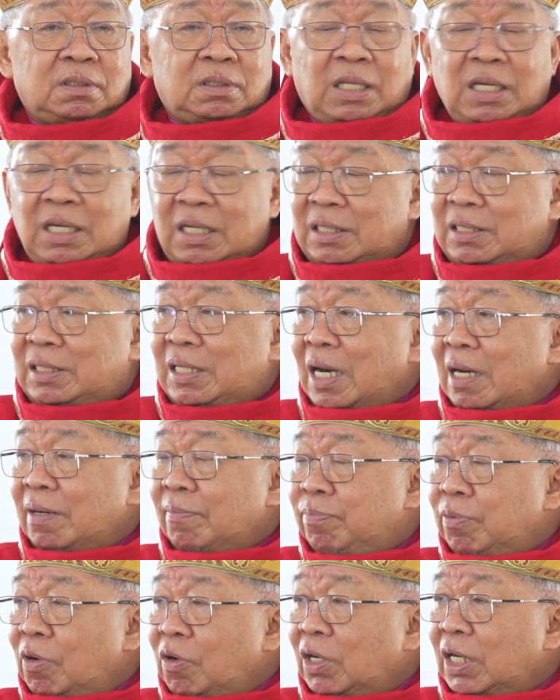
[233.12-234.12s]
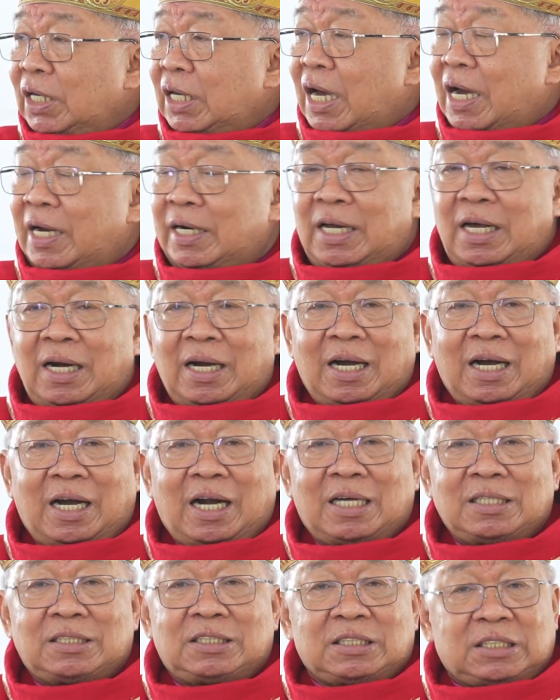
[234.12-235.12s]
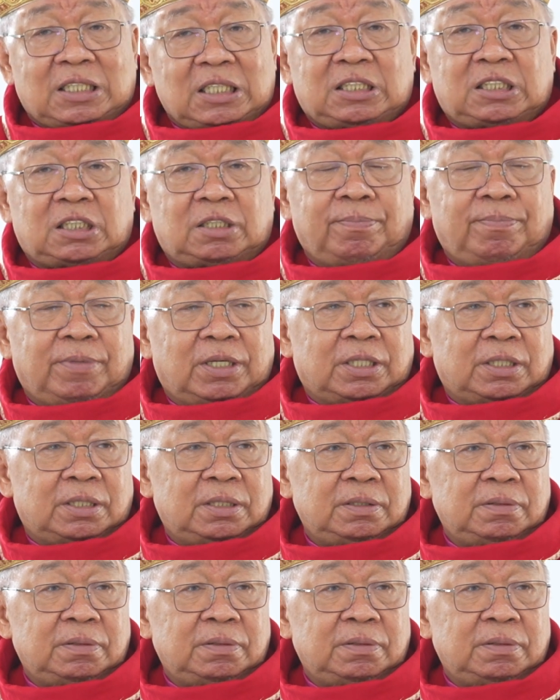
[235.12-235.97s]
Tidak boleh ada rasisme.